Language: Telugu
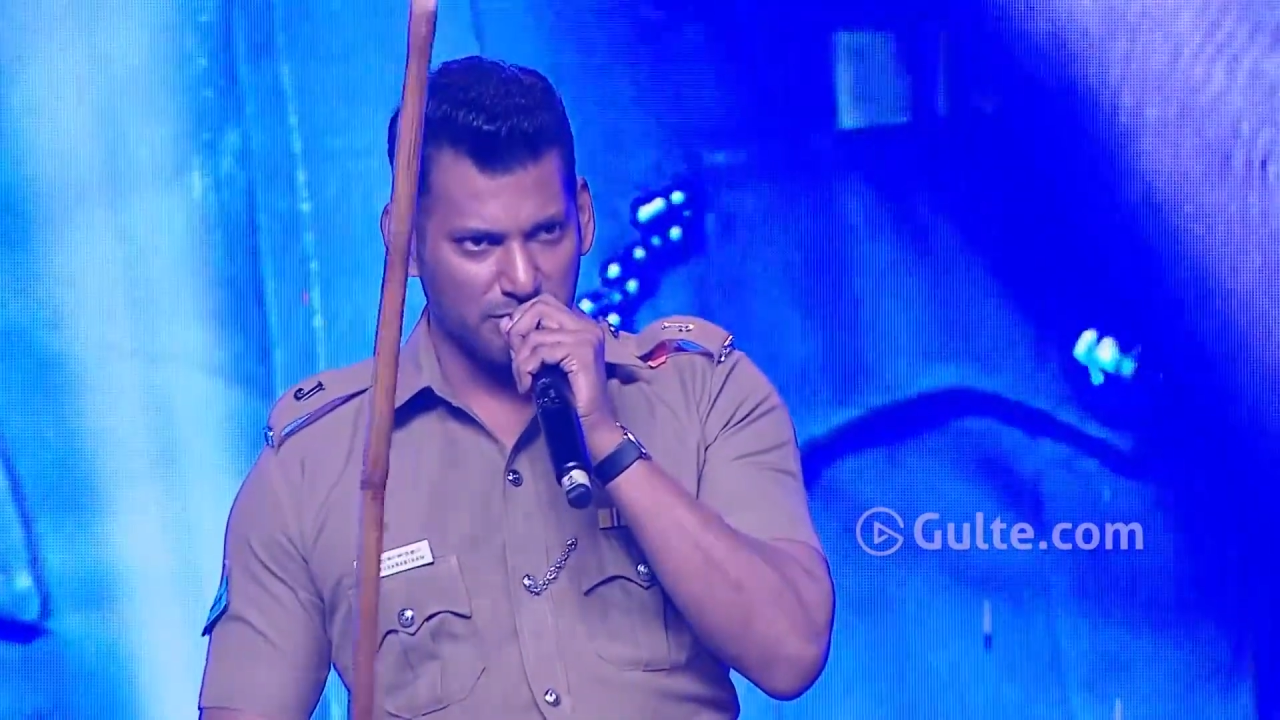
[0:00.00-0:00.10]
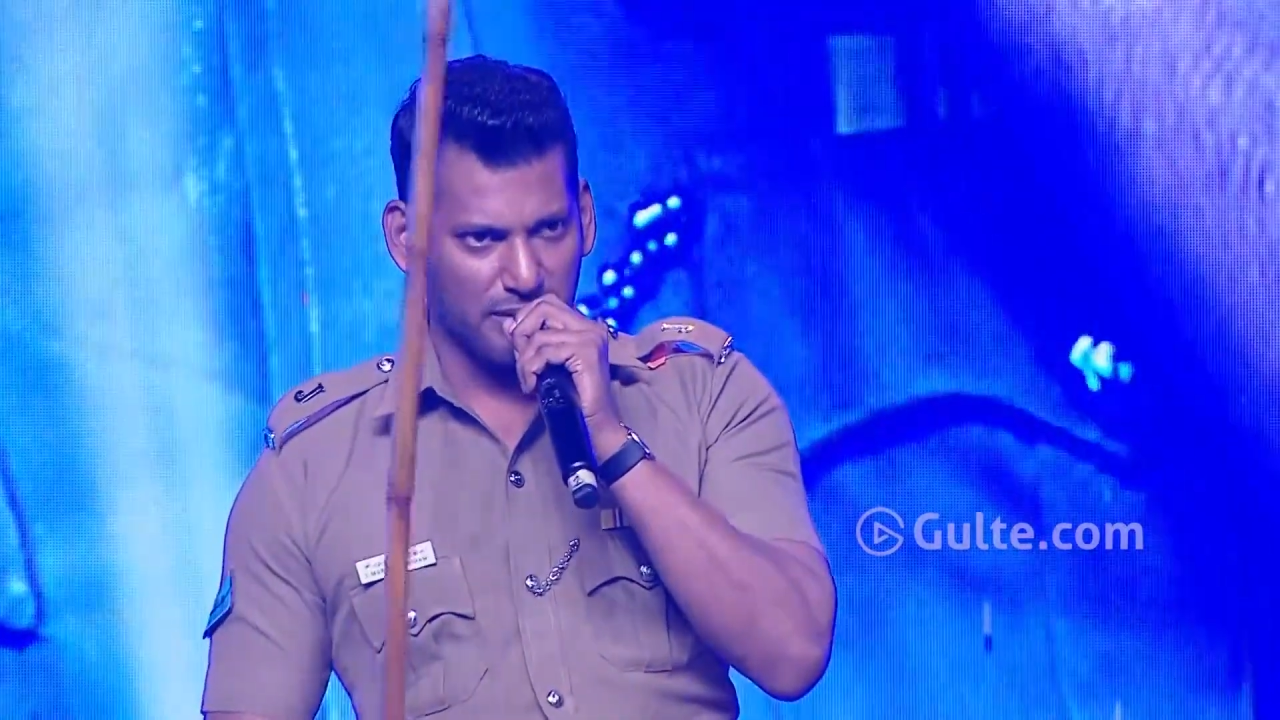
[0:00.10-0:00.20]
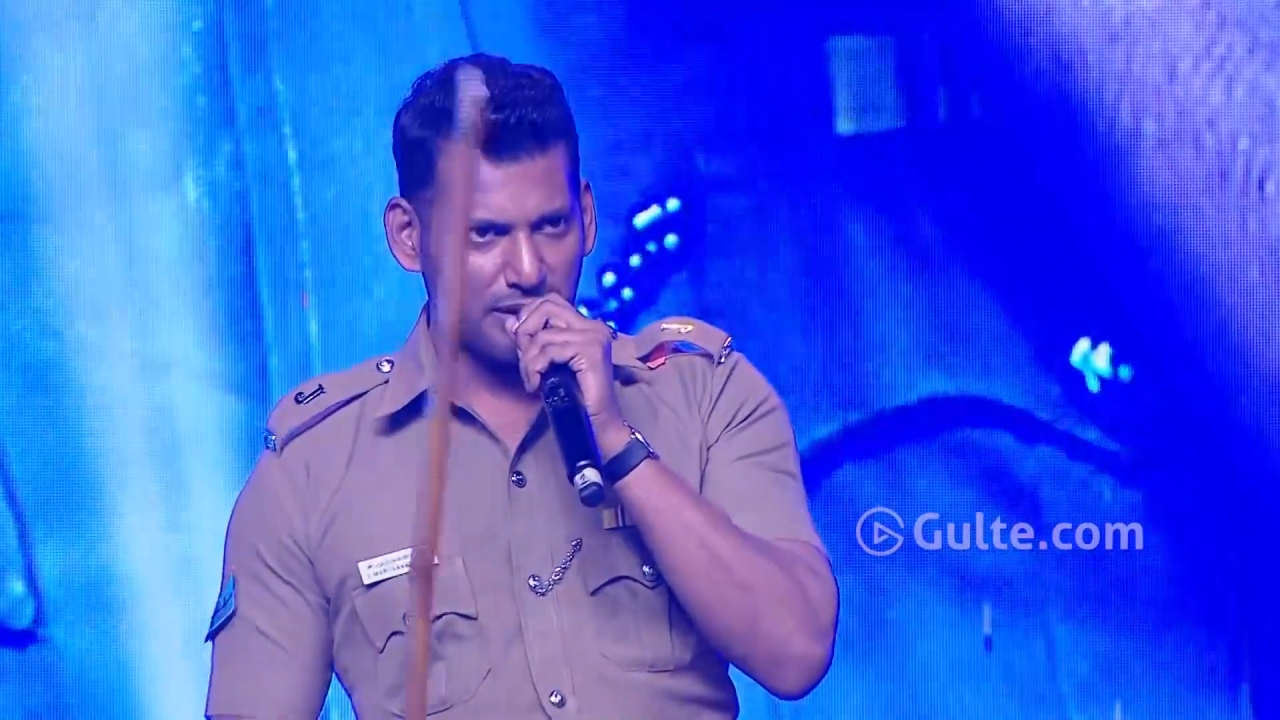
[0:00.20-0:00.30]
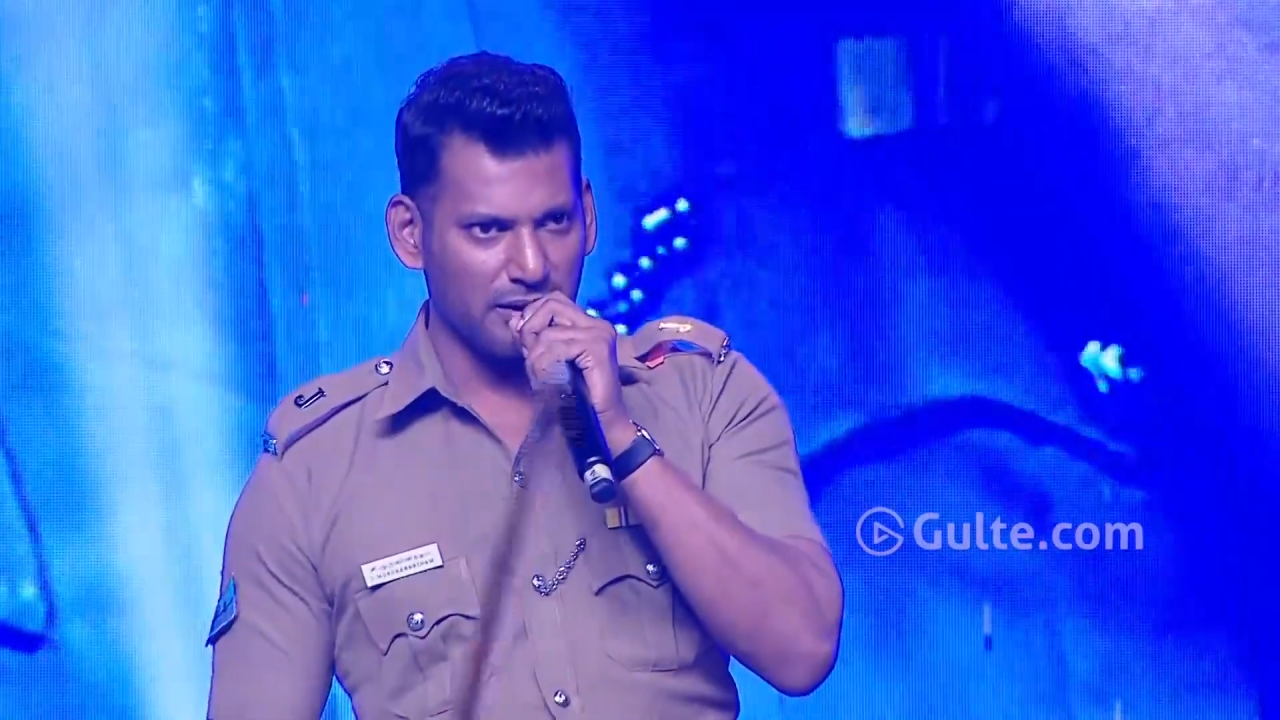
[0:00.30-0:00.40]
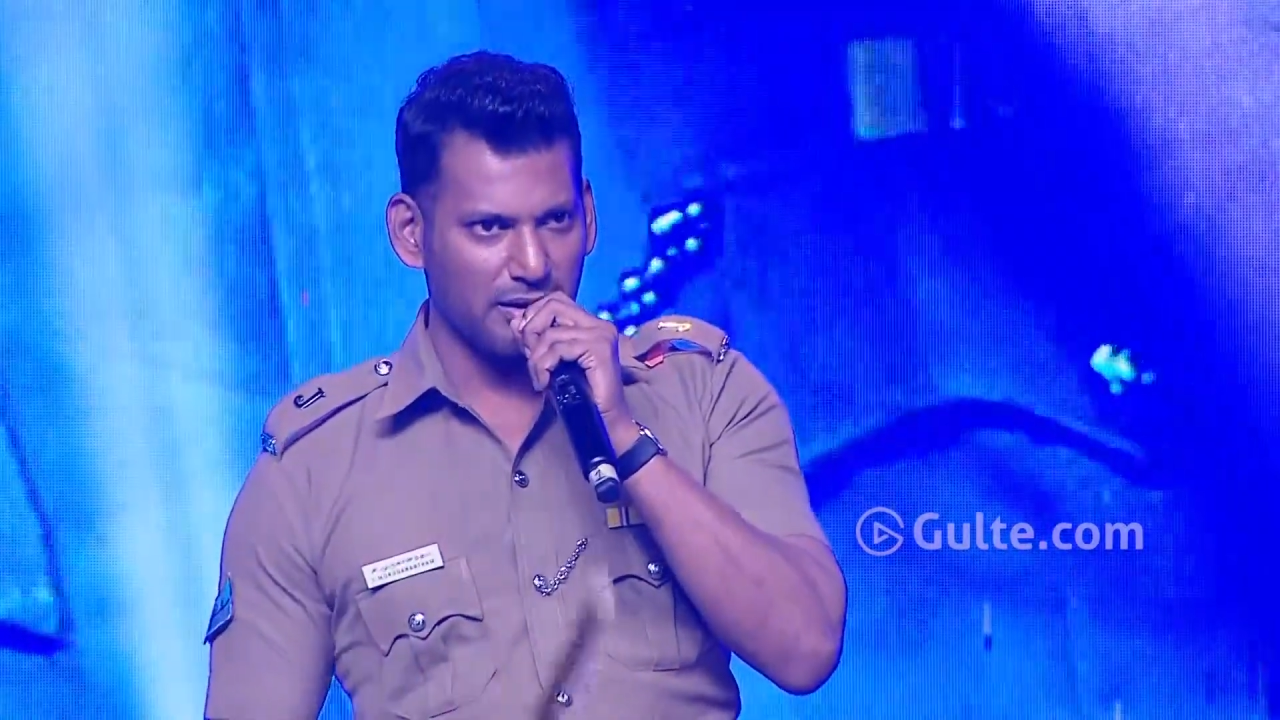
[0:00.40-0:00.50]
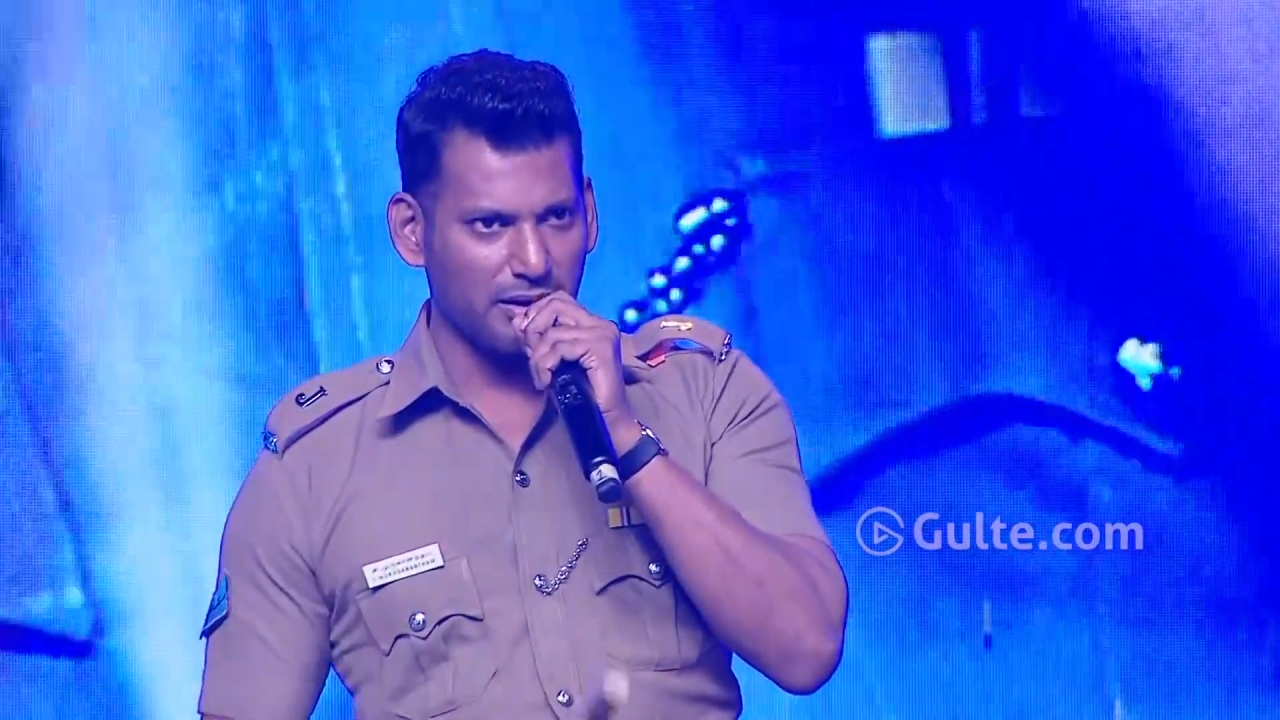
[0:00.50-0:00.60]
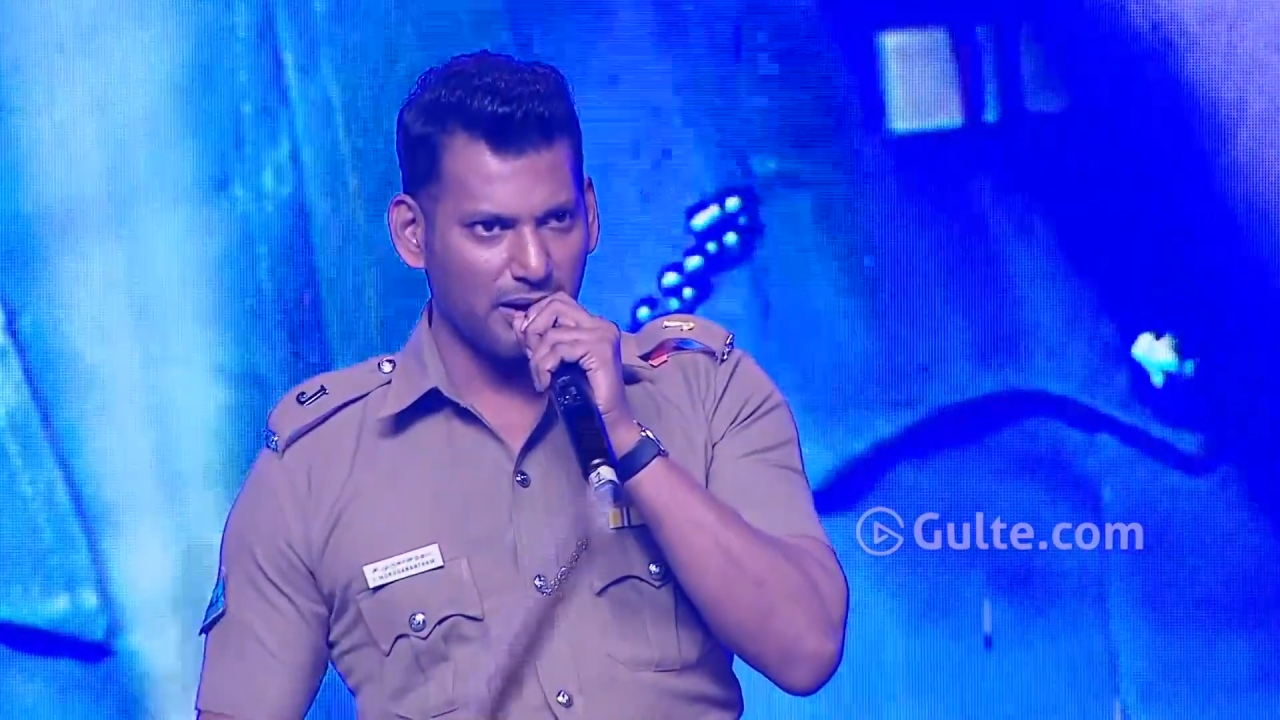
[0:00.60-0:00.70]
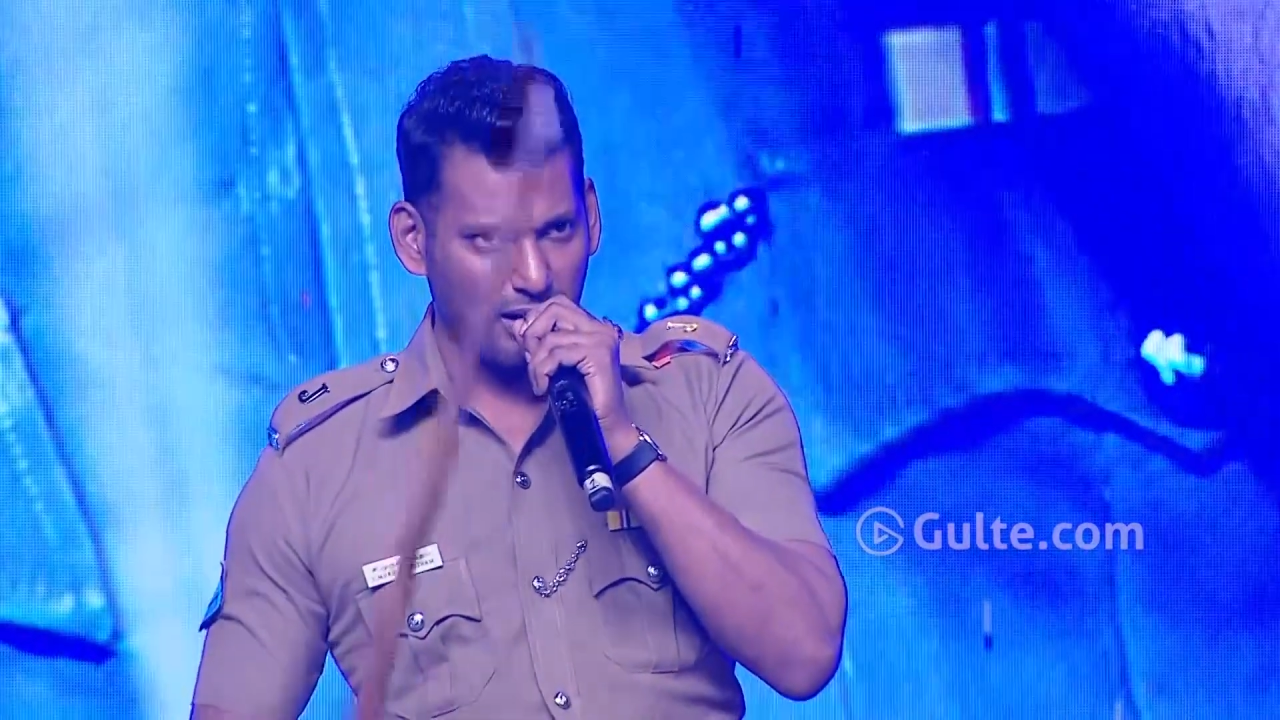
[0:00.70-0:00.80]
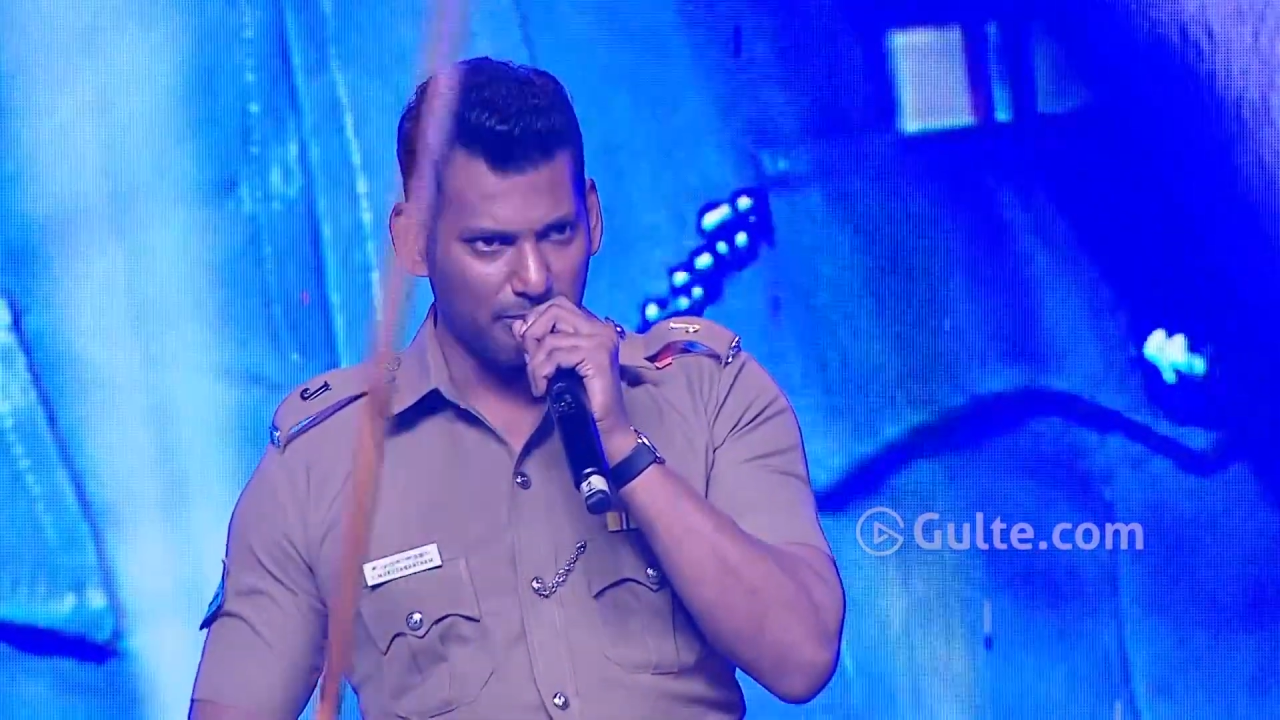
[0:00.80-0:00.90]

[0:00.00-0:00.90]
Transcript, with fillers: బిల్డింగ్ ఆ